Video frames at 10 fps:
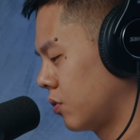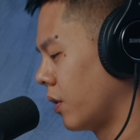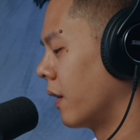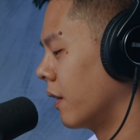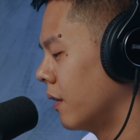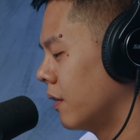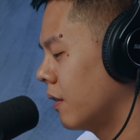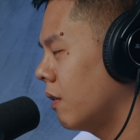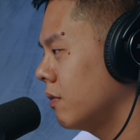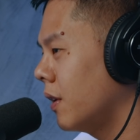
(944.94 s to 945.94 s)
对，
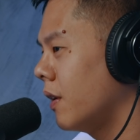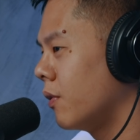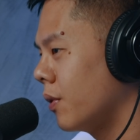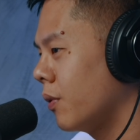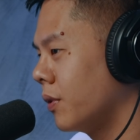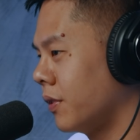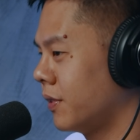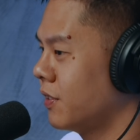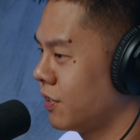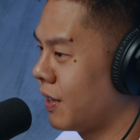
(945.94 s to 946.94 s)
然后电影院或者
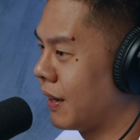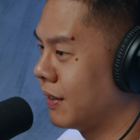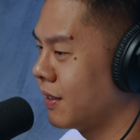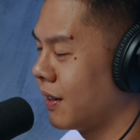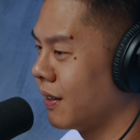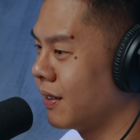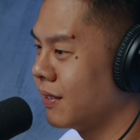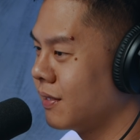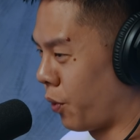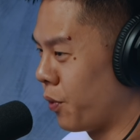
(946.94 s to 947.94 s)
电视台在
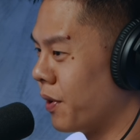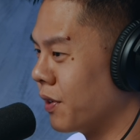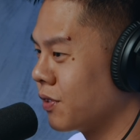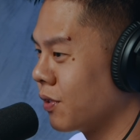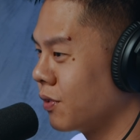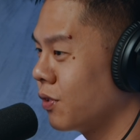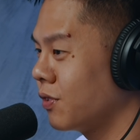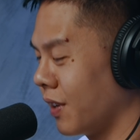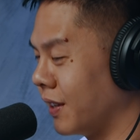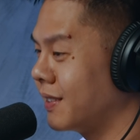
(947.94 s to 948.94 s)
鬼月的时候就
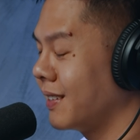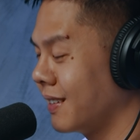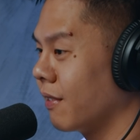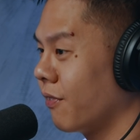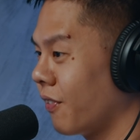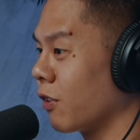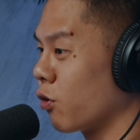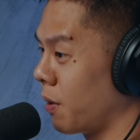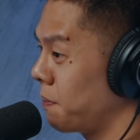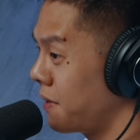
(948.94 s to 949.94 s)
是一定要放
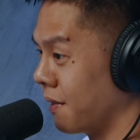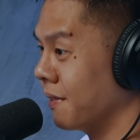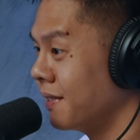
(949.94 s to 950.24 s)
鬼片